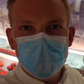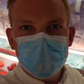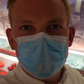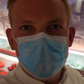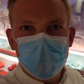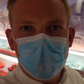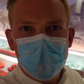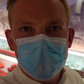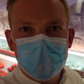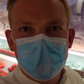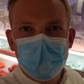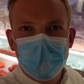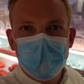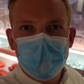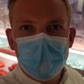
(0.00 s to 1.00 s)
durchzumachen
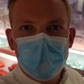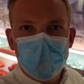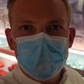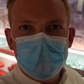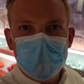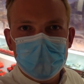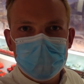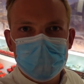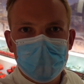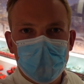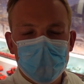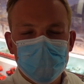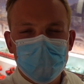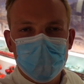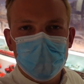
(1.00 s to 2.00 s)
und die ganzen
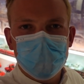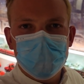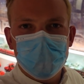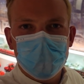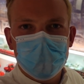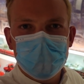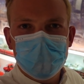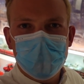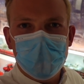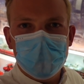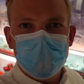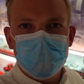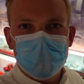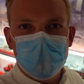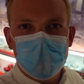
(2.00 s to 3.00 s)
Ausstellungsstücke sich
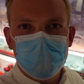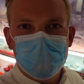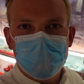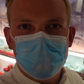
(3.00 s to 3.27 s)
anzusehen.